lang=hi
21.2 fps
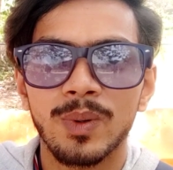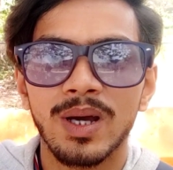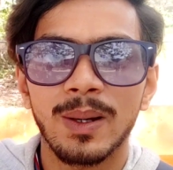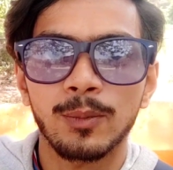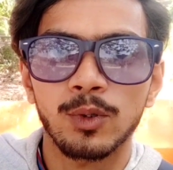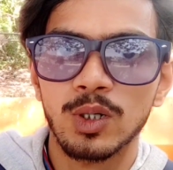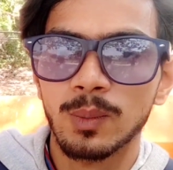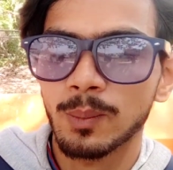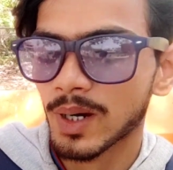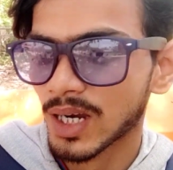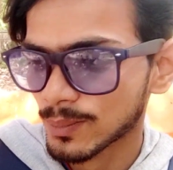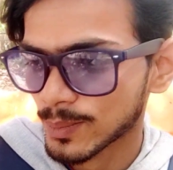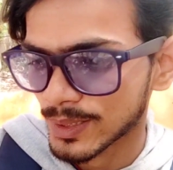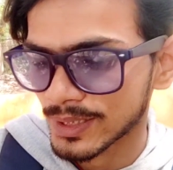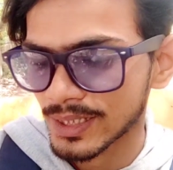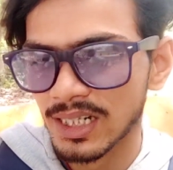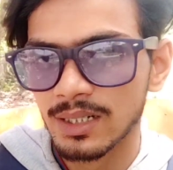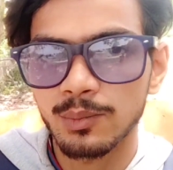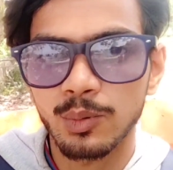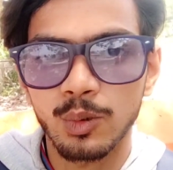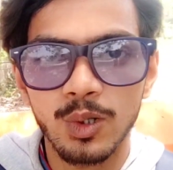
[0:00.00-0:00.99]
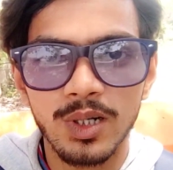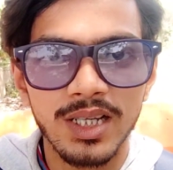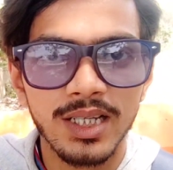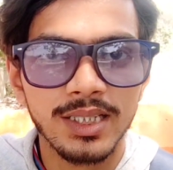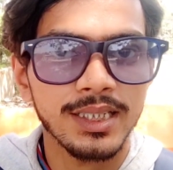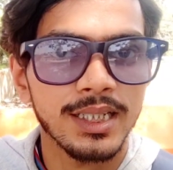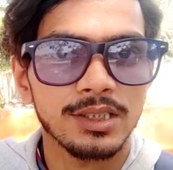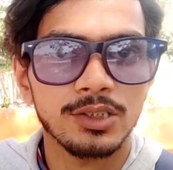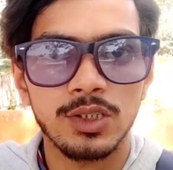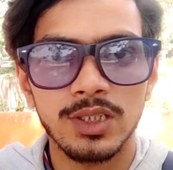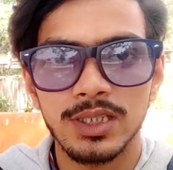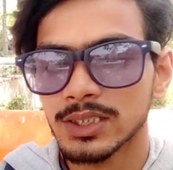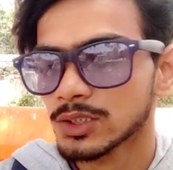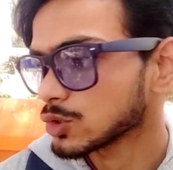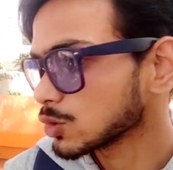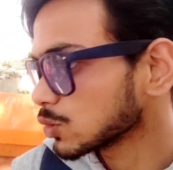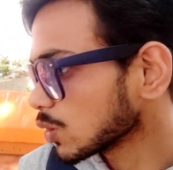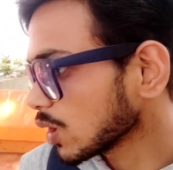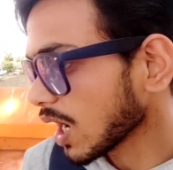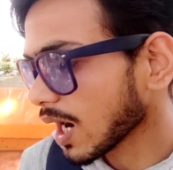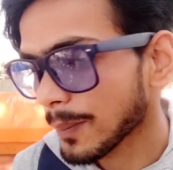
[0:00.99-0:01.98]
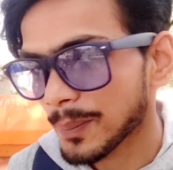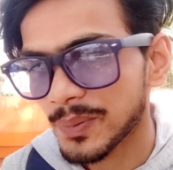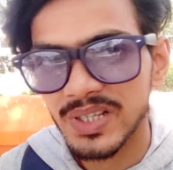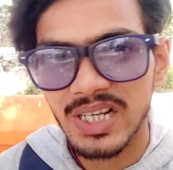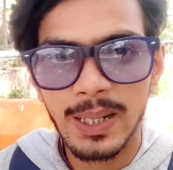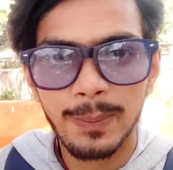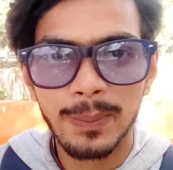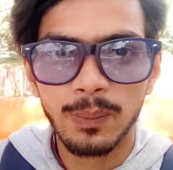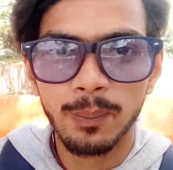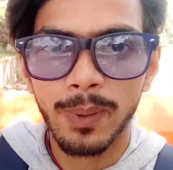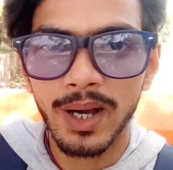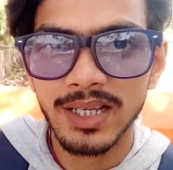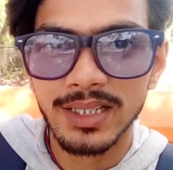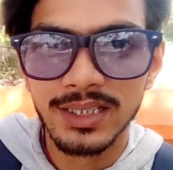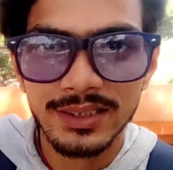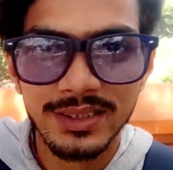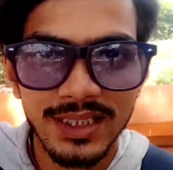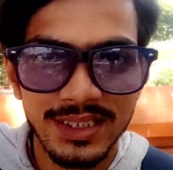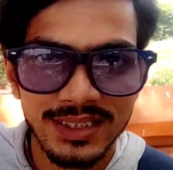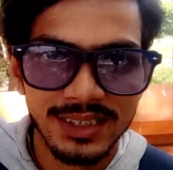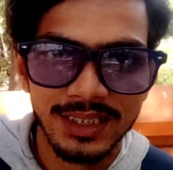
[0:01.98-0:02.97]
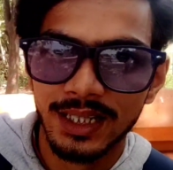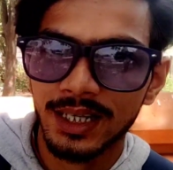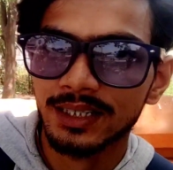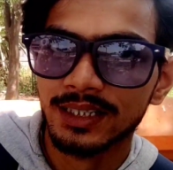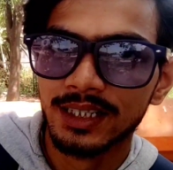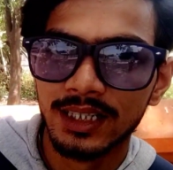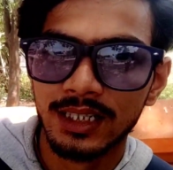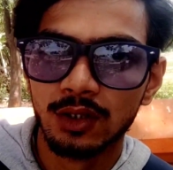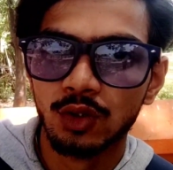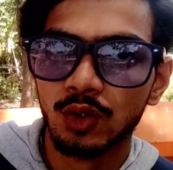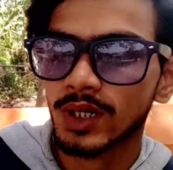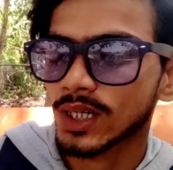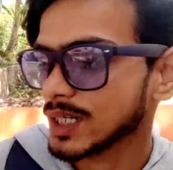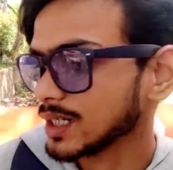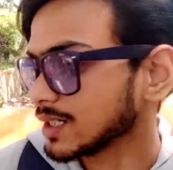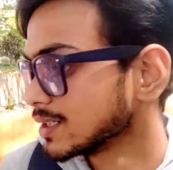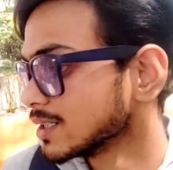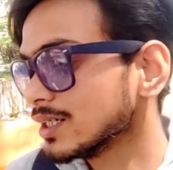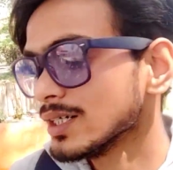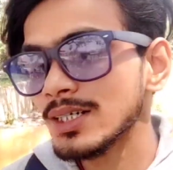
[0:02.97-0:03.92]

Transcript: मैं आपको एक बात बताना भूल गया था एक्चुअली तो आप यहाँ पे बाइक जैसे ही एंटर करोगे ना